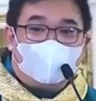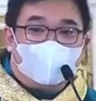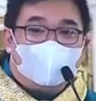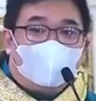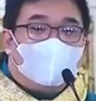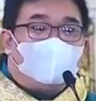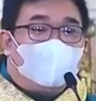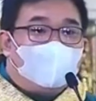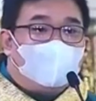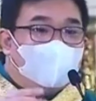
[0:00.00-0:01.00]
Malun,
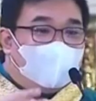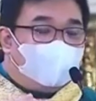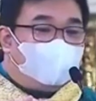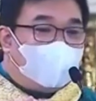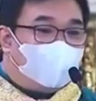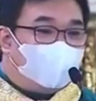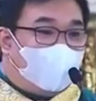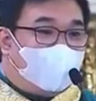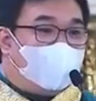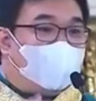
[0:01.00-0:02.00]

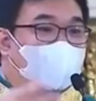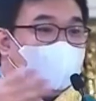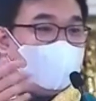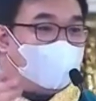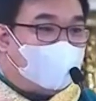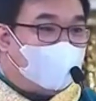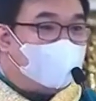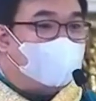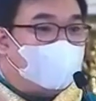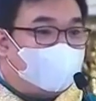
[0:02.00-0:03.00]
malumanay niyang
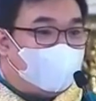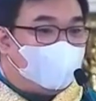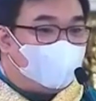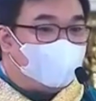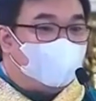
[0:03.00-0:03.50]
itinutuwid